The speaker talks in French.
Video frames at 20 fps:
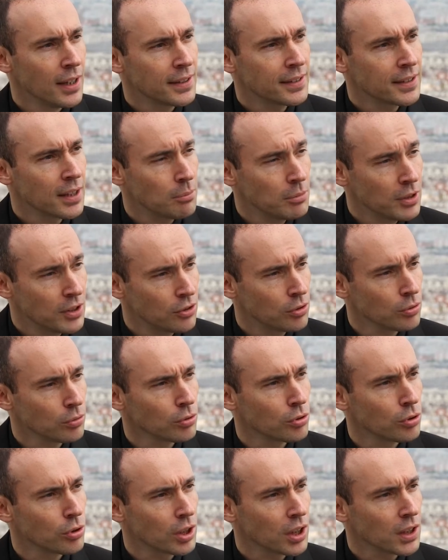sa mission
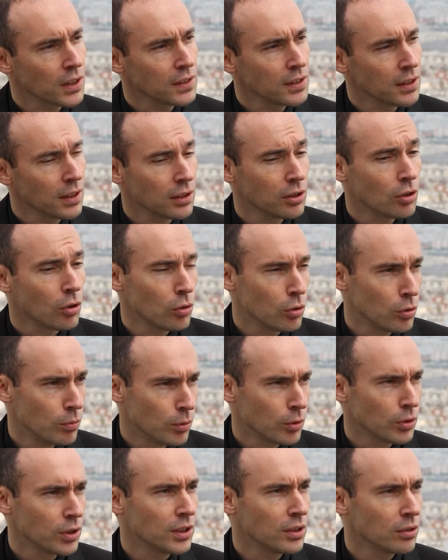de chrétien dans le
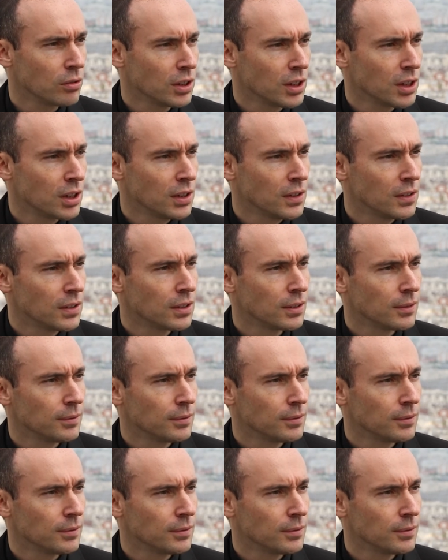monde et dans l'Église.